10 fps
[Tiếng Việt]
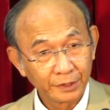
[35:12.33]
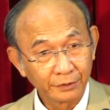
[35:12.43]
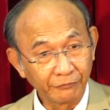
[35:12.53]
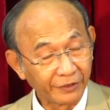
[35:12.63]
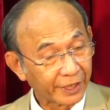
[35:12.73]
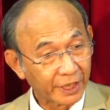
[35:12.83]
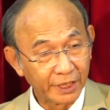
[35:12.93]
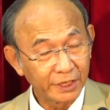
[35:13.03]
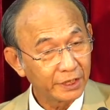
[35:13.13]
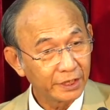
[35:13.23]
vì
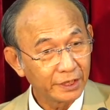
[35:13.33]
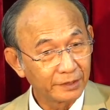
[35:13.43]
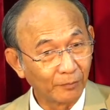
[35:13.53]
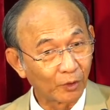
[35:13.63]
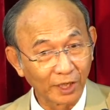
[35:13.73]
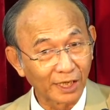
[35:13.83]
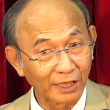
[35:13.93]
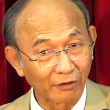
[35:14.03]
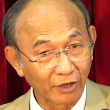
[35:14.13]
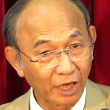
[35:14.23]
cớ một lần
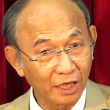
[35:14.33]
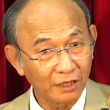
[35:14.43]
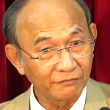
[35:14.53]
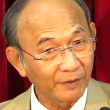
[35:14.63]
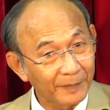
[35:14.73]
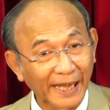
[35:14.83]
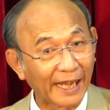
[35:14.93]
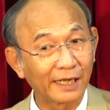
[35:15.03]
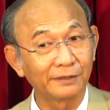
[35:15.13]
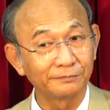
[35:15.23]
nào đó vấp
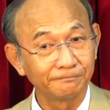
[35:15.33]
ngã không?